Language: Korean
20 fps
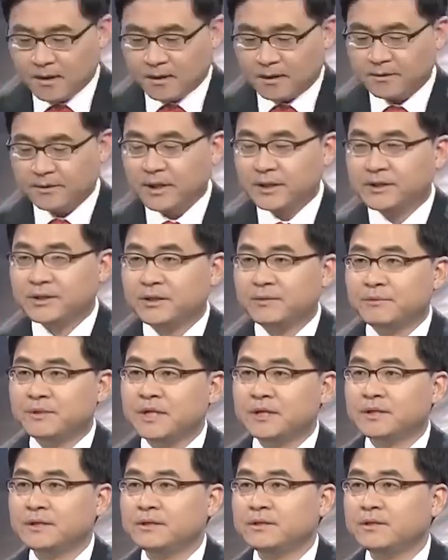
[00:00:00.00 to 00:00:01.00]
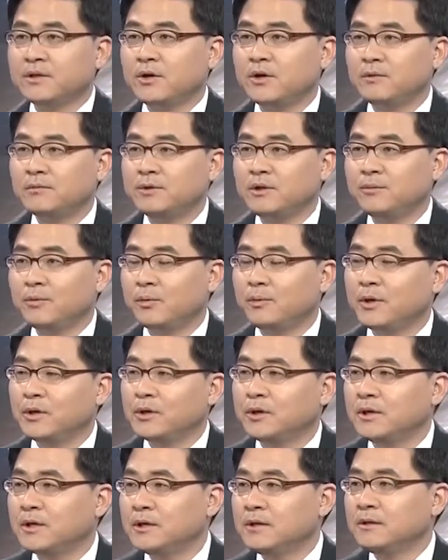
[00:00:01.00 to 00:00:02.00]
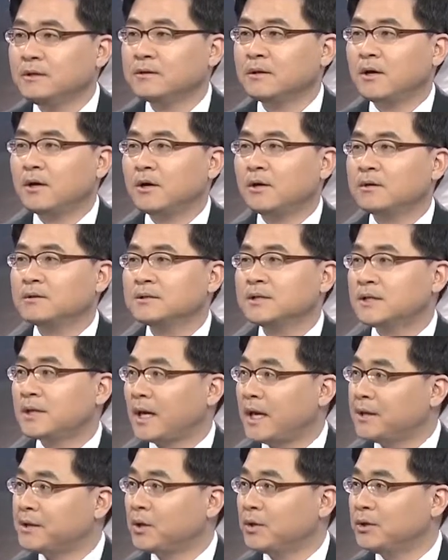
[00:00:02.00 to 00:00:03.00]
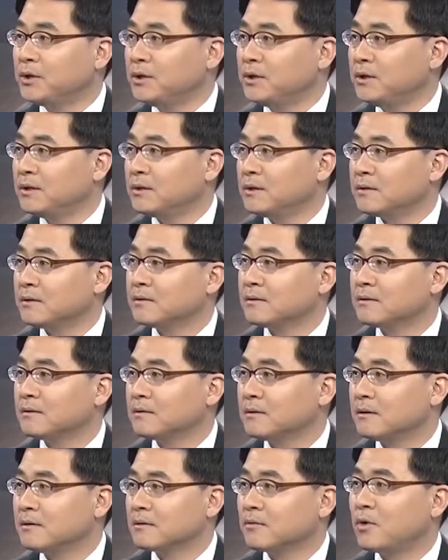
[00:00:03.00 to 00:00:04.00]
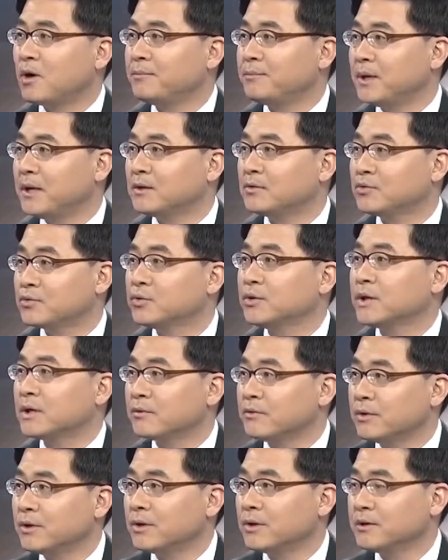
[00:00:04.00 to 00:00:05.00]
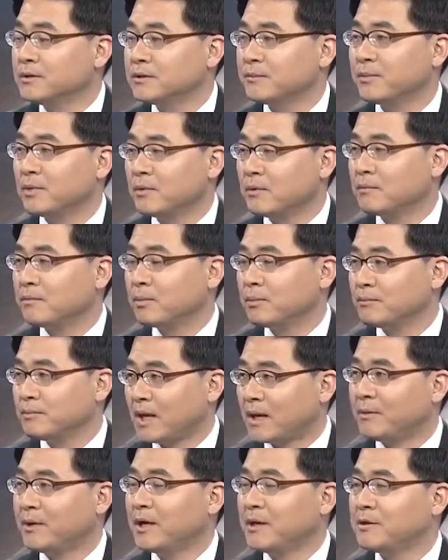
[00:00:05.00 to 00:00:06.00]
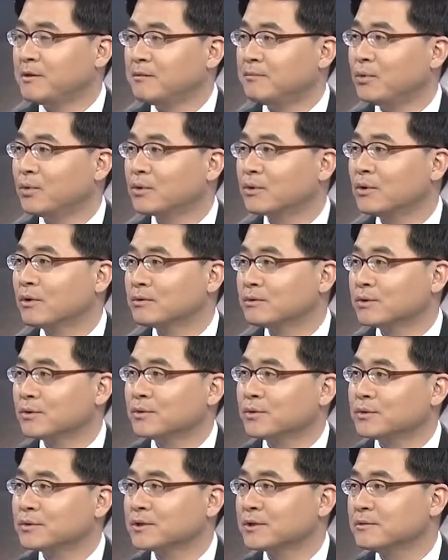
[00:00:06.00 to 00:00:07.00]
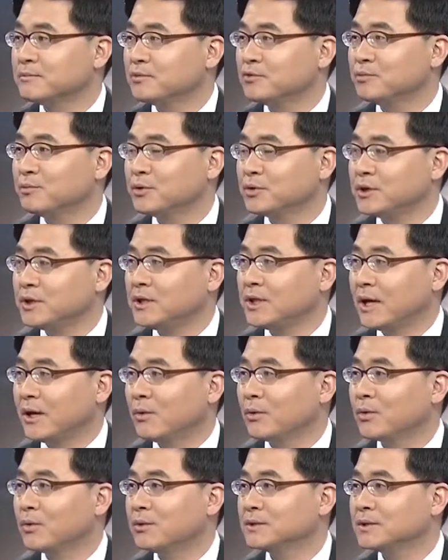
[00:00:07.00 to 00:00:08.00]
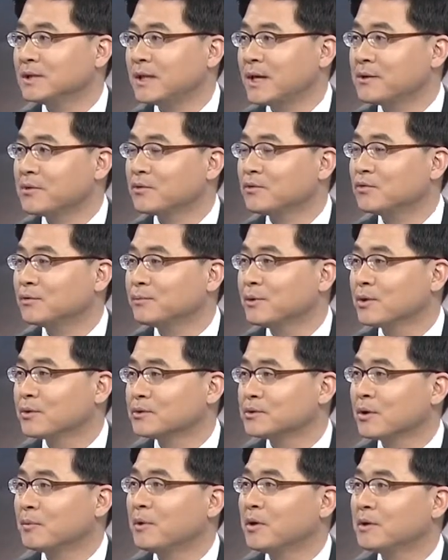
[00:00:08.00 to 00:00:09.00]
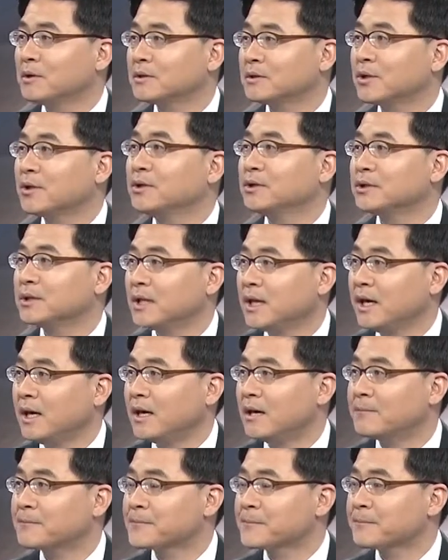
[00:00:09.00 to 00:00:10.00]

그런데 지금 이제 시점을 보면은 어 이제 대선을 어 코앞에 두고 있고요. 이제 뭐 남한에서는 본격적으로 지금 후보들이 나오고 이제 대선 국면으로 접어들었는데